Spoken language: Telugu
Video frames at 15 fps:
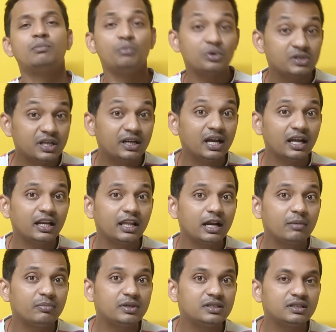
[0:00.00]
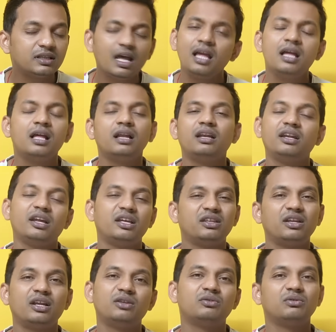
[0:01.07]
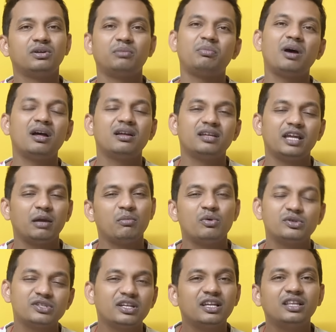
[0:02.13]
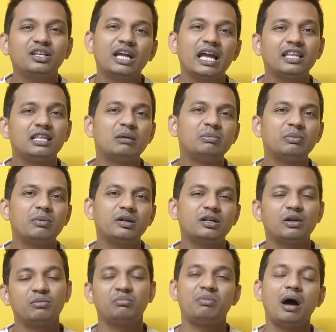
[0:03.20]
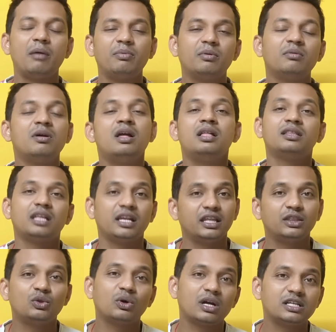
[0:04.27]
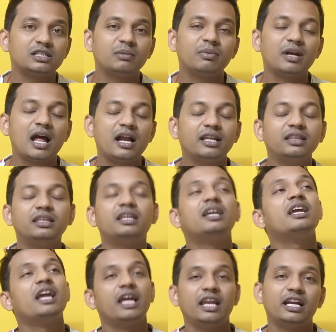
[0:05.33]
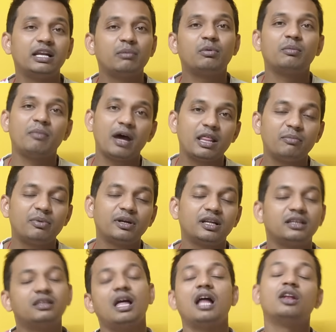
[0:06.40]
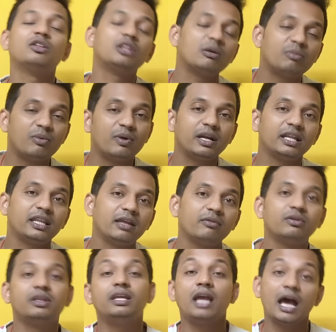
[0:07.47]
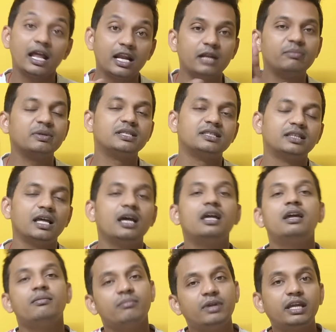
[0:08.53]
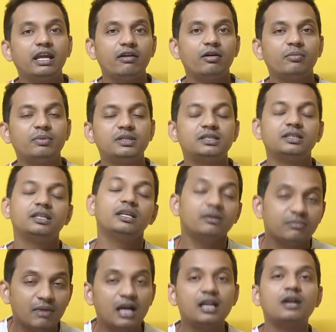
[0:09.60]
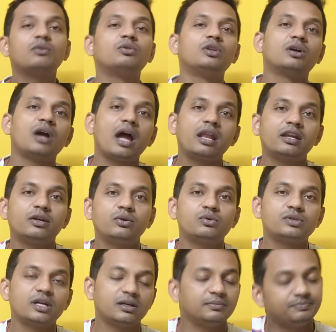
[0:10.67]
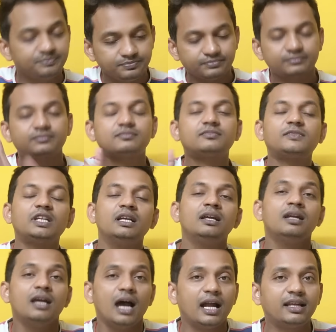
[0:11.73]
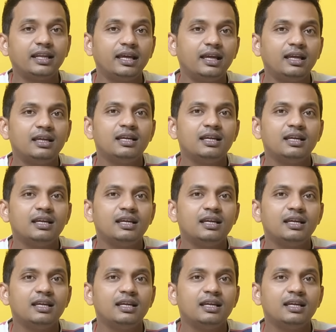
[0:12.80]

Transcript: ముసలి కన్నీరు అనిపించిందా లేదు లేదు అబ్బా ఎమోషన్ ఎందుకే తప్పు పట్టడం పాపం తను ఎంతో కష్టపడి ఆడింది వెళ్ళేటప్పుడు బాధపడ్డది దాంట్లో తప్పు పట్టేది ఏముంది అని అనిపించిందా మీకేమనిపించింది మాట్లాడుకుందాం కాయన్కి టూ సైడ్ అట్నే